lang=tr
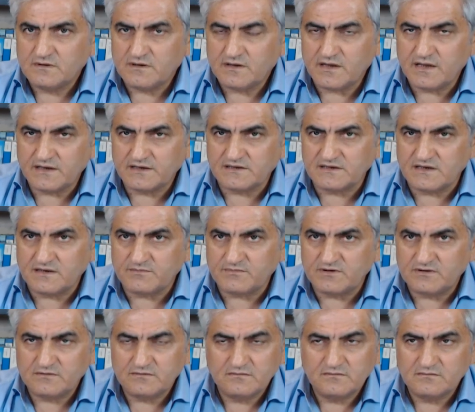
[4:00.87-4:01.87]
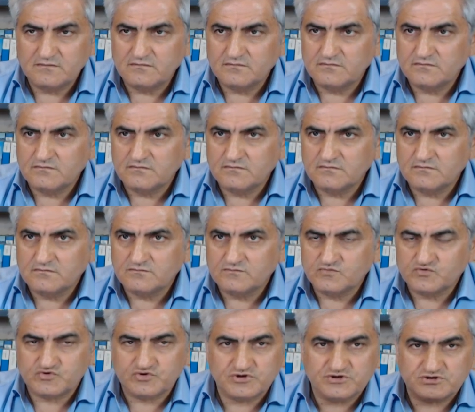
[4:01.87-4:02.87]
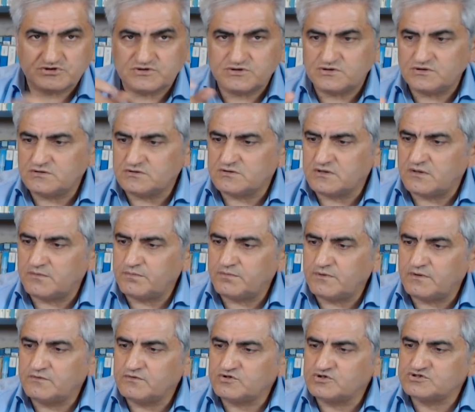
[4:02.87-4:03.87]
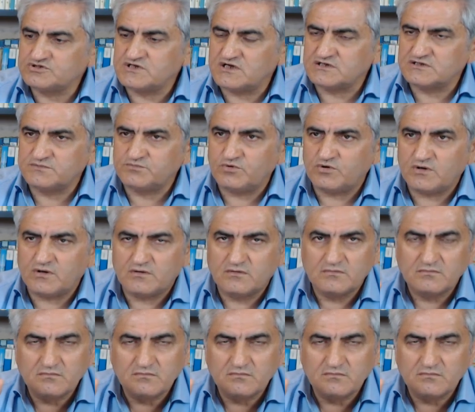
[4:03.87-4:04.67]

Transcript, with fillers: eklemi Şişti iltihaplandı. Kızardı böyle.